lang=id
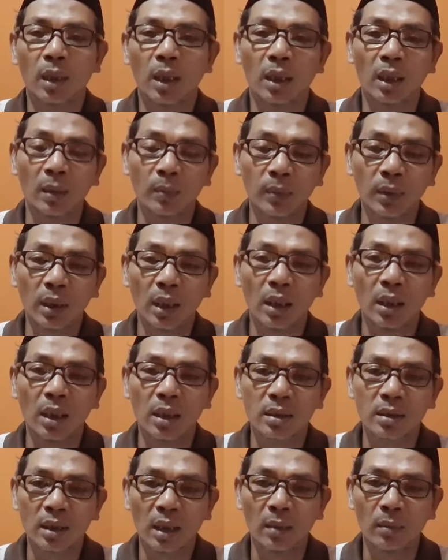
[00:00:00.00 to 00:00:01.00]
menghadapi hal
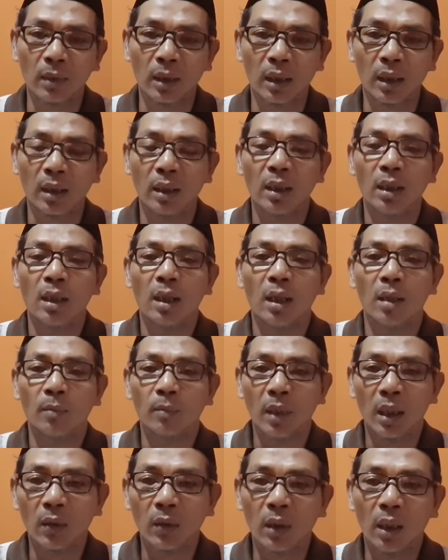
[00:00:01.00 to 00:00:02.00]
yang sama
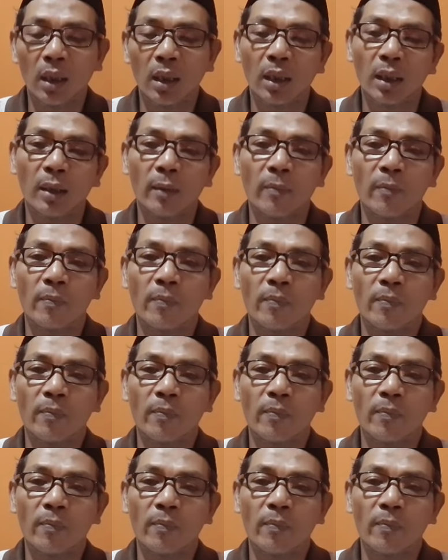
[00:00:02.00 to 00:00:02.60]
bahwa